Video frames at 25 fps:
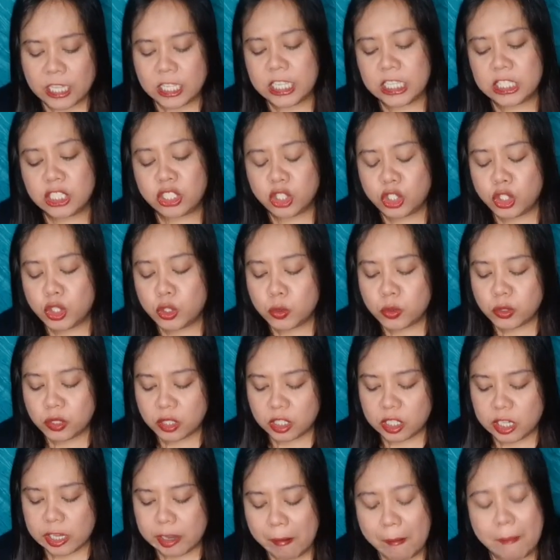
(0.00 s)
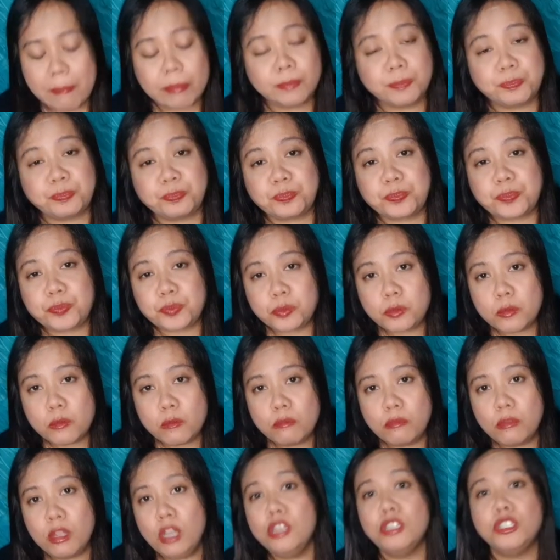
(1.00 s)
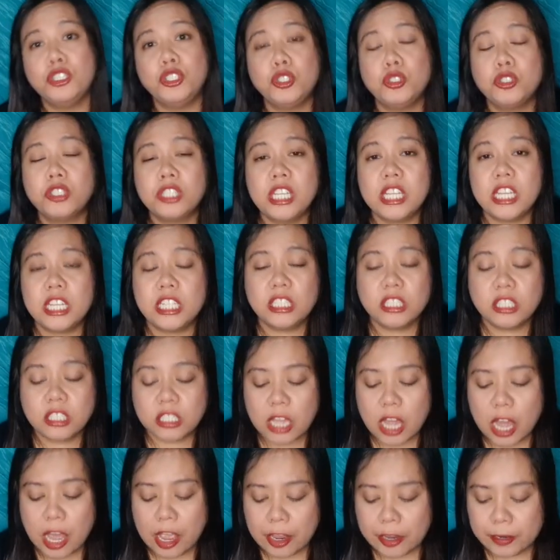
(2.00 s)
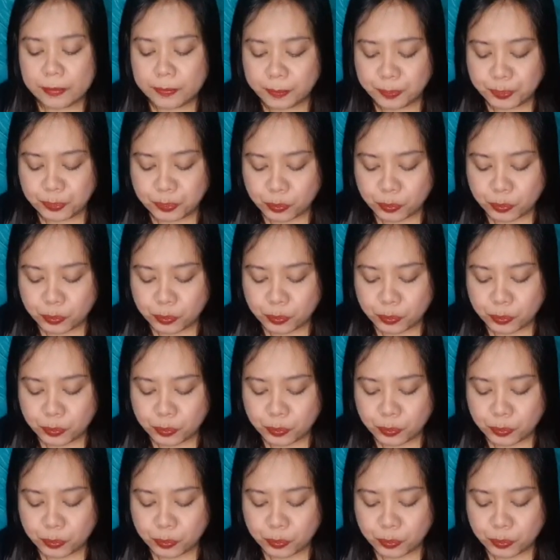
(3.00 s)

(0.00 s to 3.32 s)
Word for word: It's juicy. Juicy inside.